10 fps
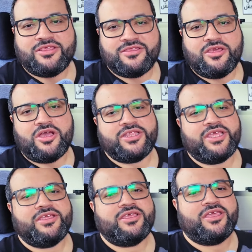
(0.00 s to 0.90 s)
اصدقائنا
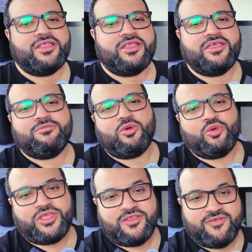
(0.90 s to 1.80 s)

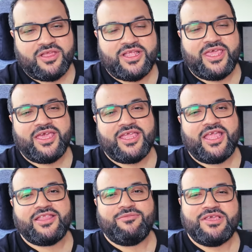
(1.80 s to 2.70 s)
الموجودين في القناه كان
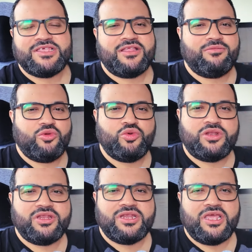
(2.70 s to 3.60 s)
حد بيسال
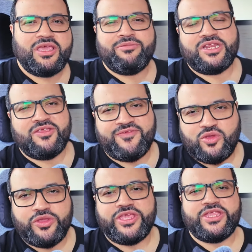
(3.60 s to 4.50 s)
بيقول اعمل لنا
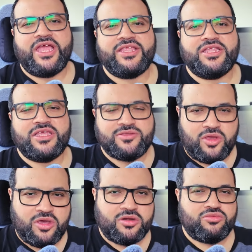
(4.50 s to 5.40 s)
فيديو جديد عن
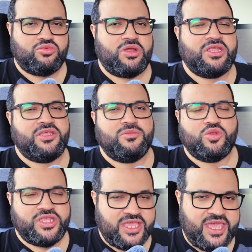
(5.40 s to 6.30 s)
الاسعار وعن
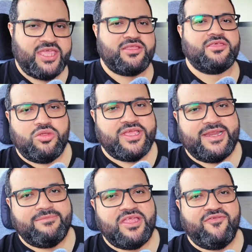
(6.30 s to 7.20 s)
المنتجات
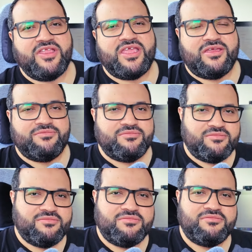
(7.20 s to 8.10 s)
والكلام ده فانا
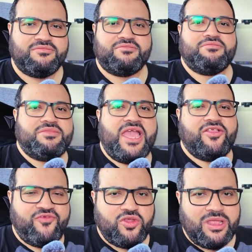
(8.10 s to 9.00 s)
يعني
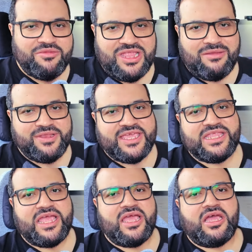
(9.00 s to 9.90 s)
الفيديو اللي عملناه قبل
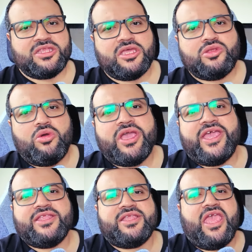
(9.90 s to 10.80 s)
كده اعتقد ان هو
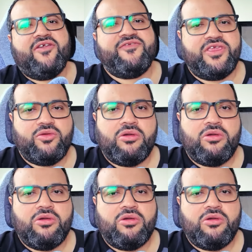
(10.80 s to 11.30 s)
كان كافي